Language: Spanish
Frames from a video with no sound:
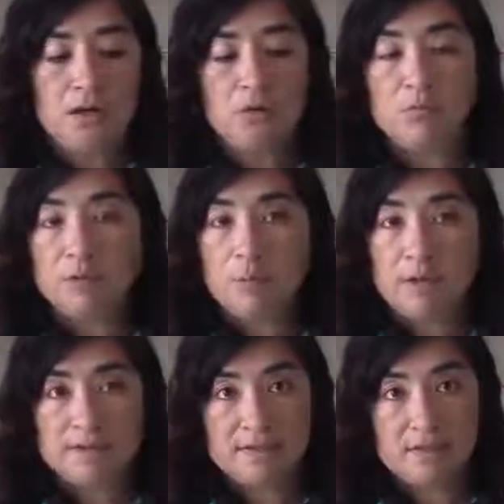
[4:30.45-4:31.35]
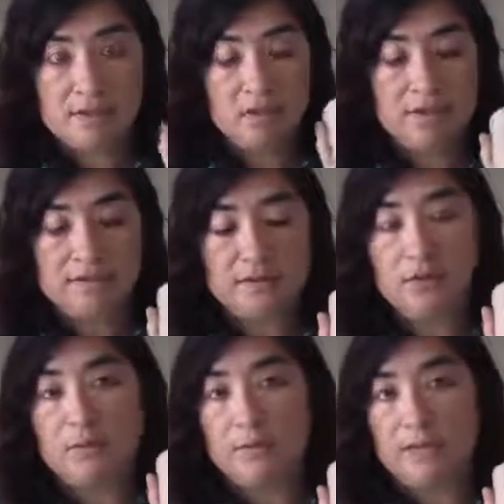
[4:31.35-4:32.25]
Lo mismo hacen con este
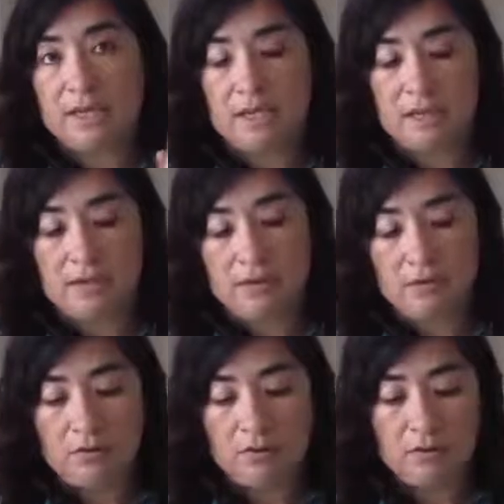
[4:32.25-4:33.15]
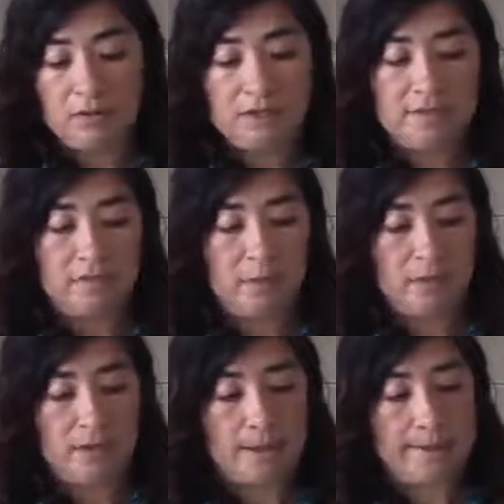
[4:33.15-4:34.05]
rollo de papel higiénico en esta
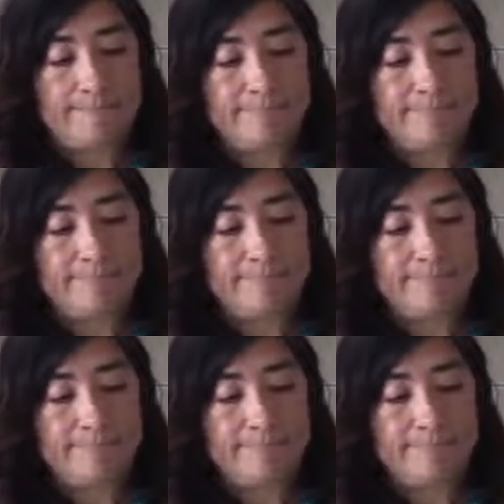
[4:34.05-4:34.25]
toalla.